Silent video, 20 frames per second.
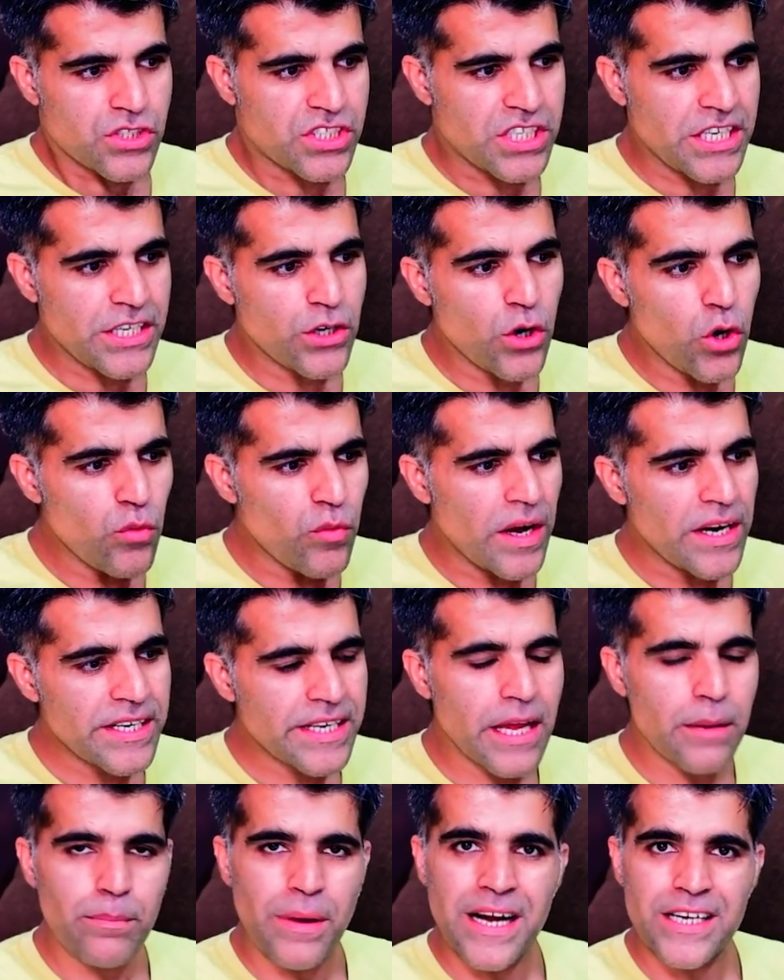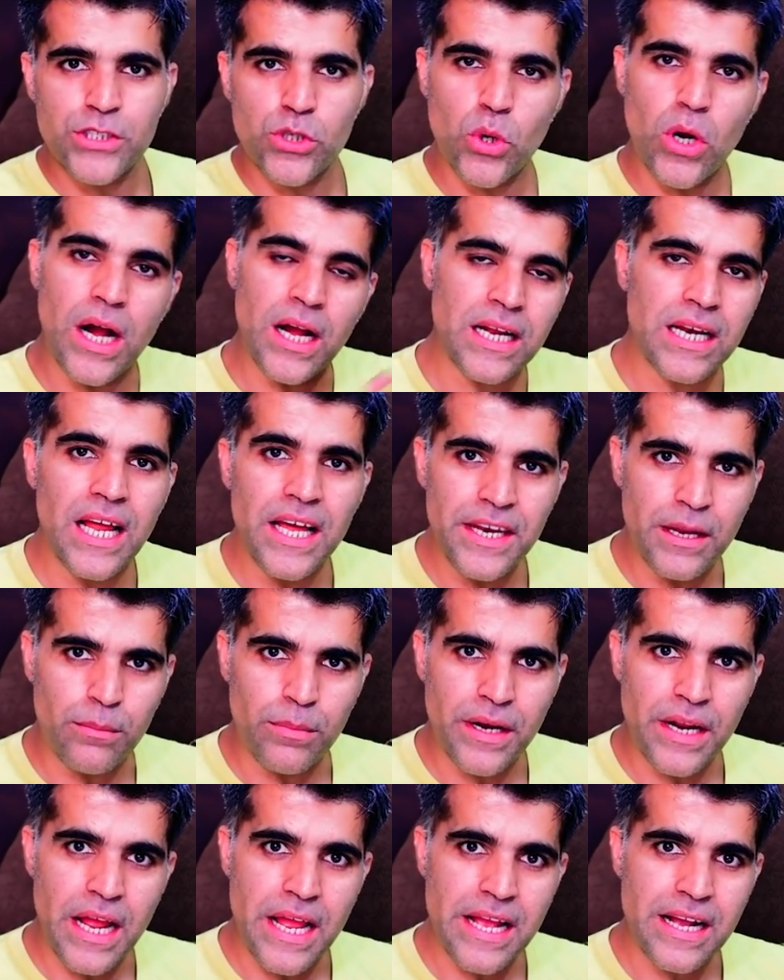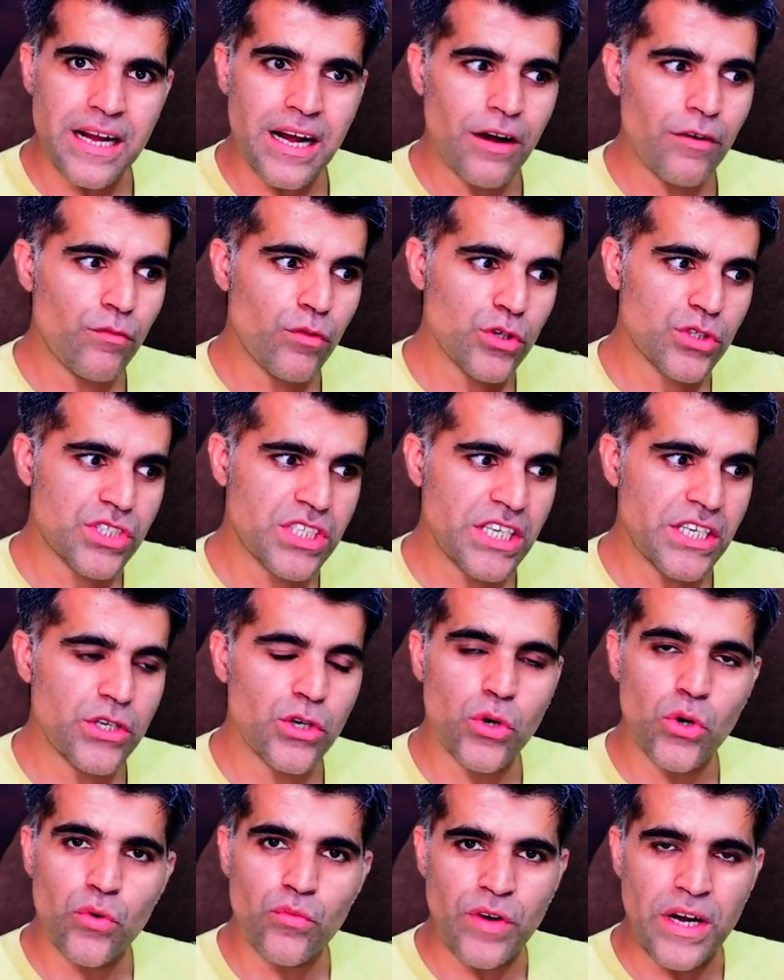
जीरो वन के बाद जो अगला नंबर आएगा वो जीरो